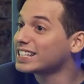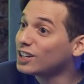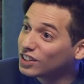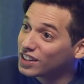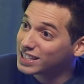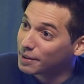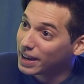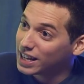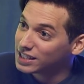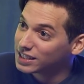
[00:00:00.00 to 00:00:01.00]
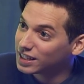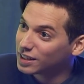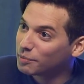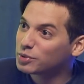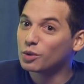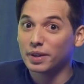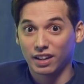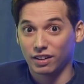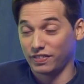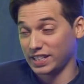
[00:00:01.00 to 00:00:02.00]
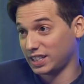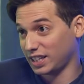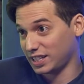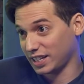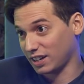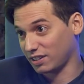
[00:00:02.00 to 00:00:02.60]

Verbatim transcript: Ah, ya no te dicen más. En el colegio. Yo vi que los fans te dicen